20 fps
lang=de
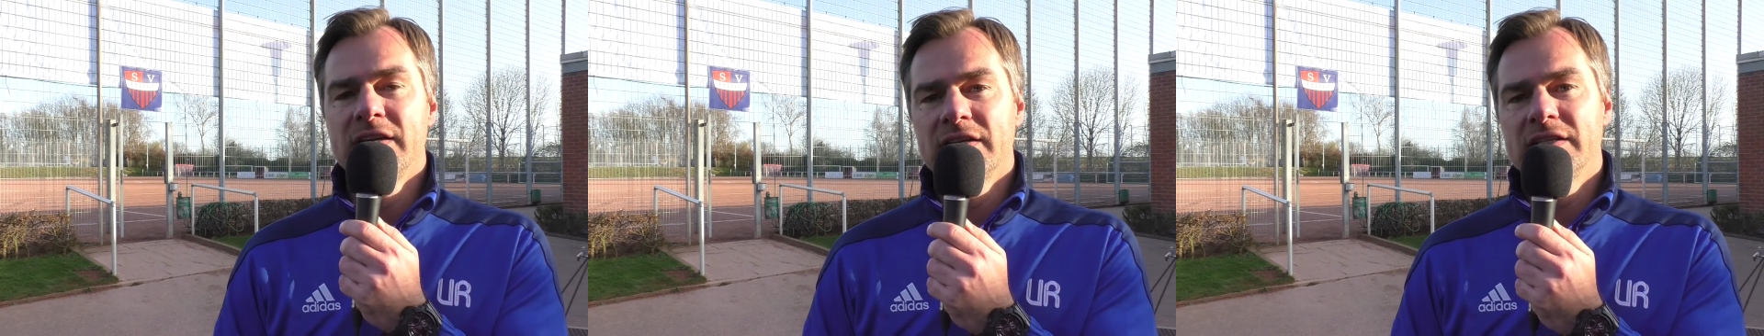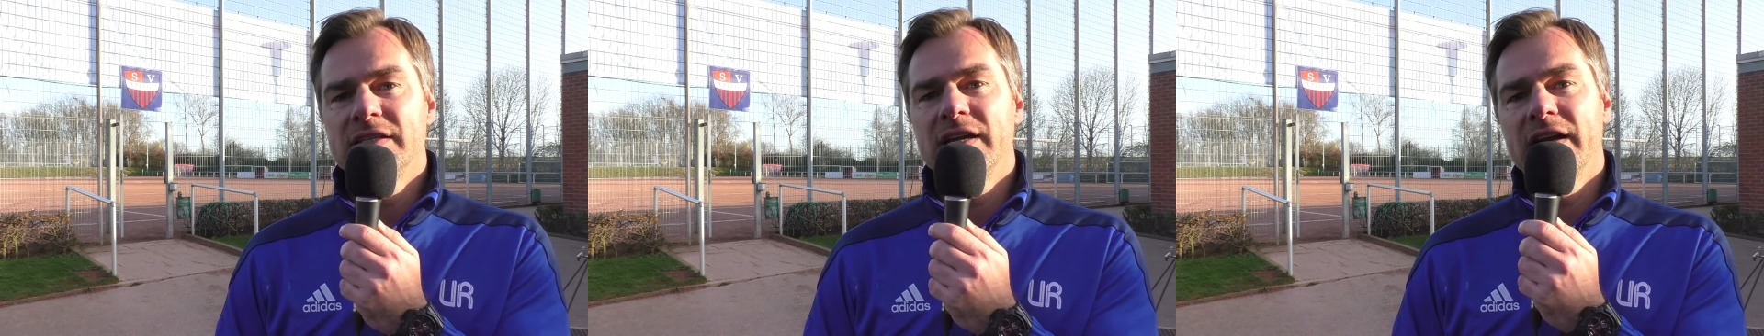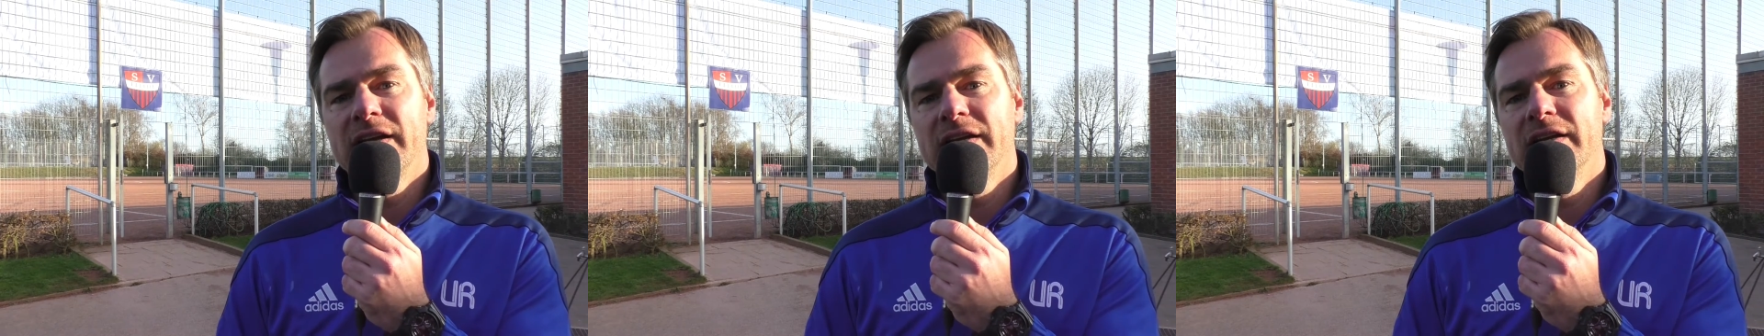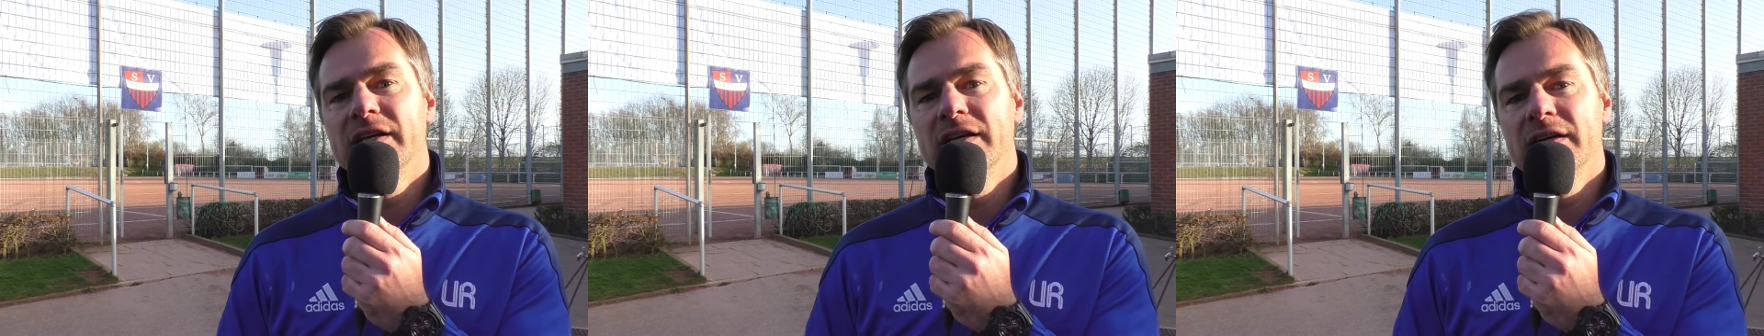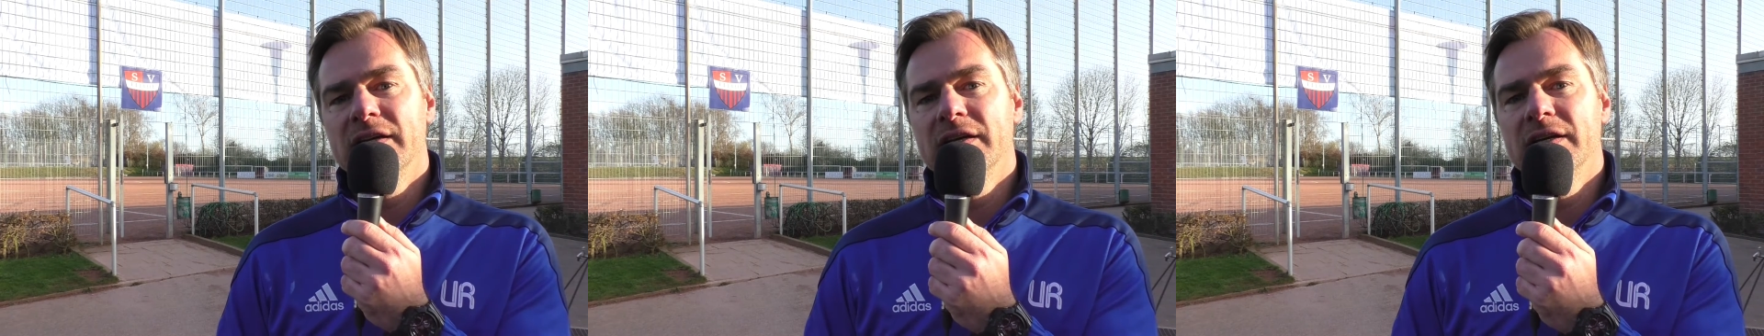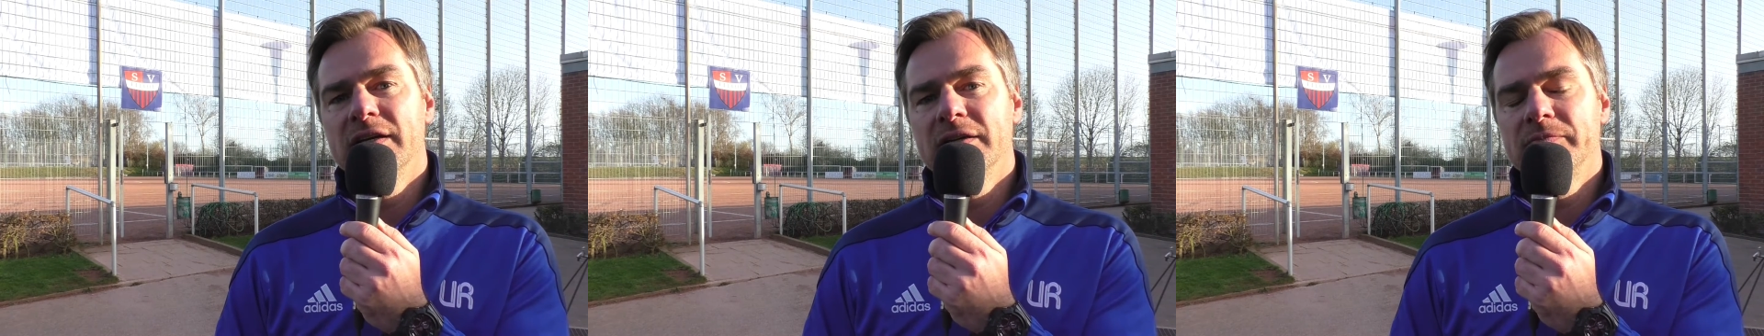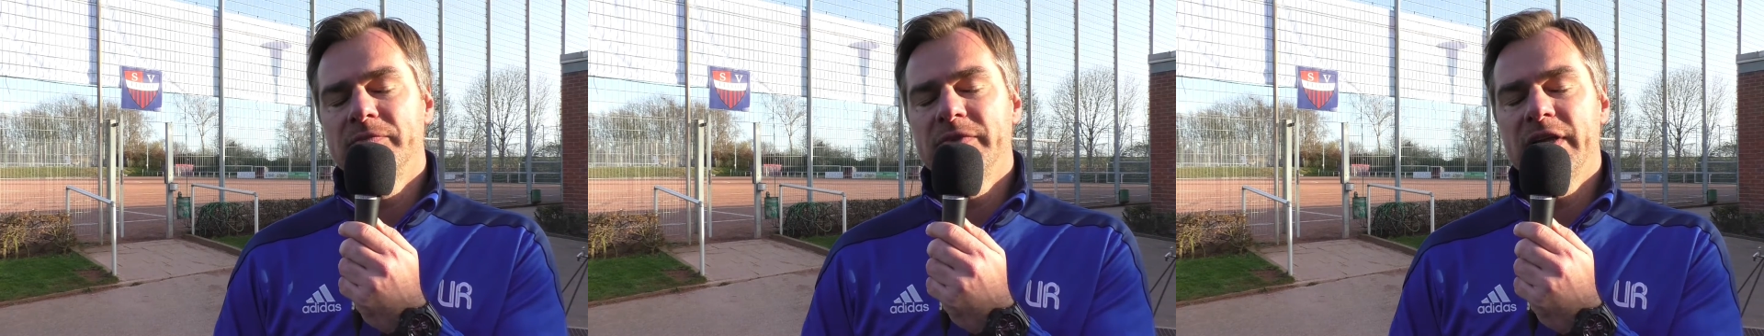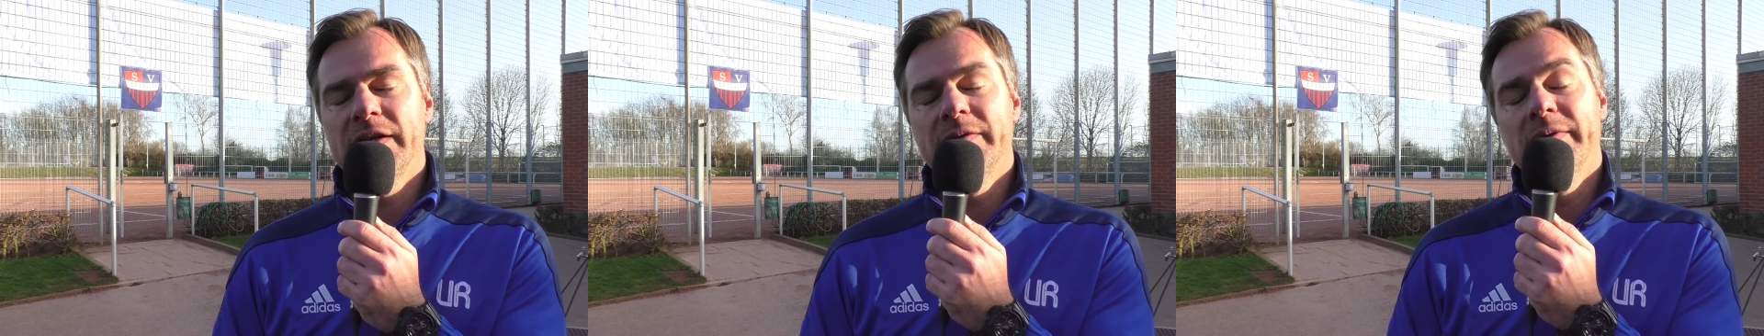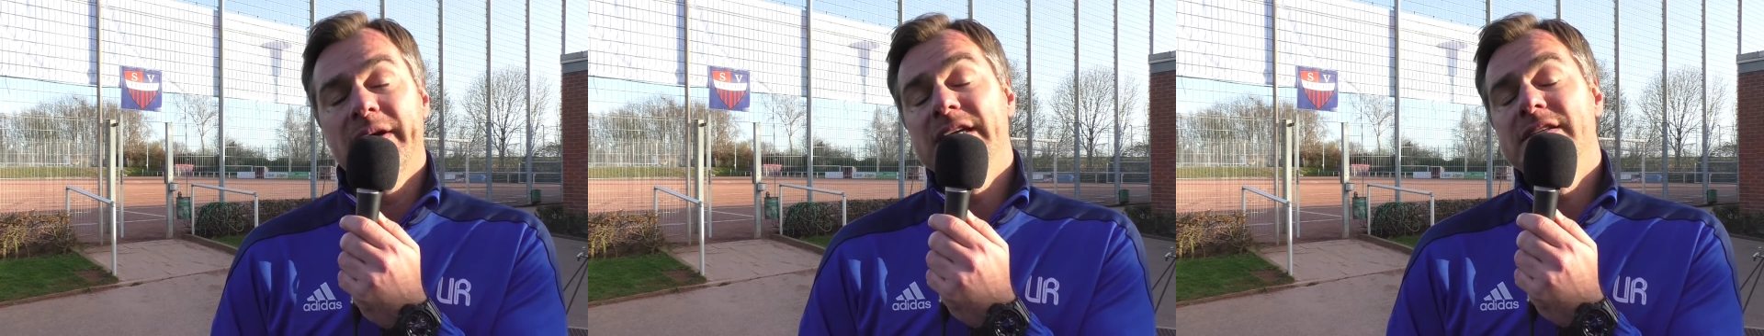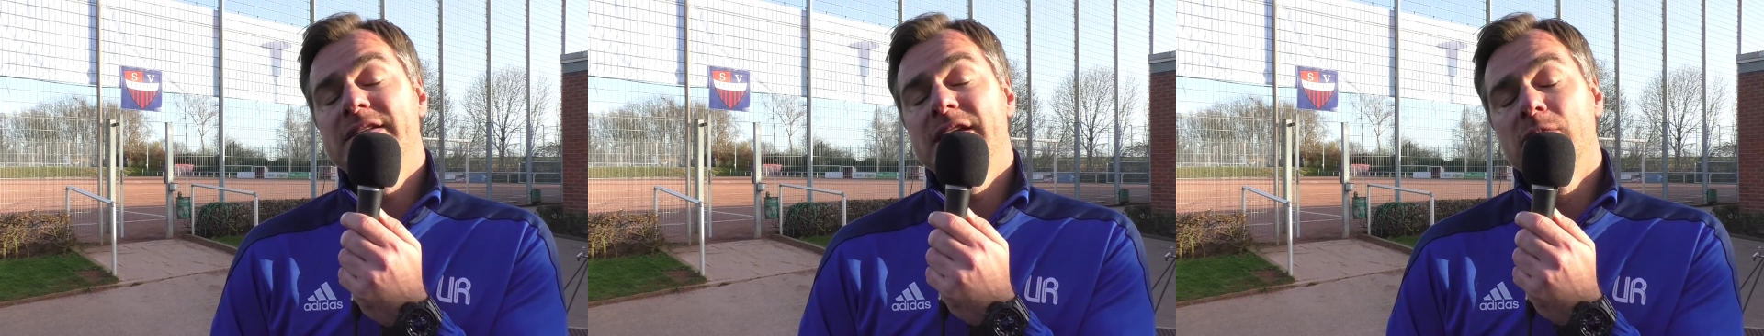dann, äh, dann im
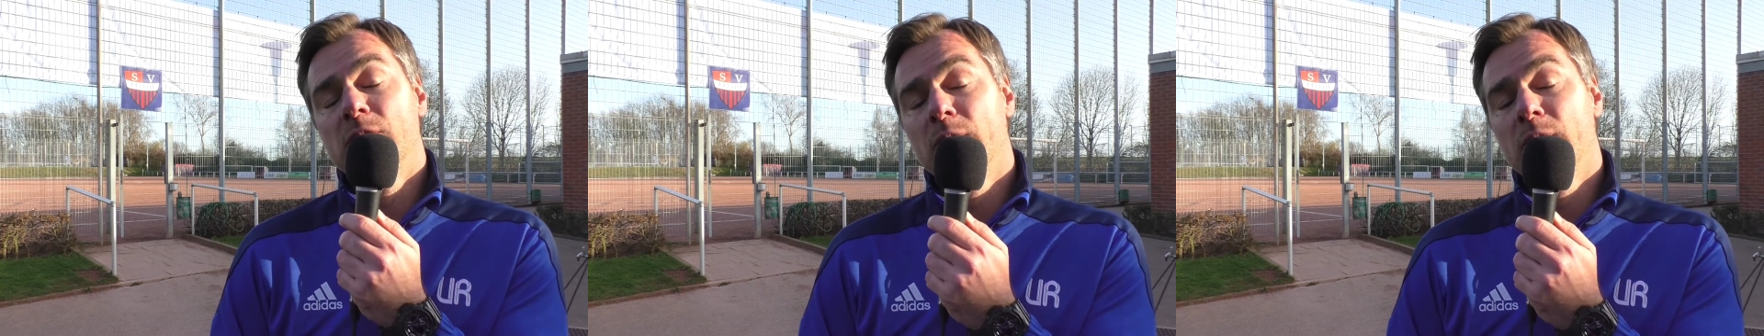richtigen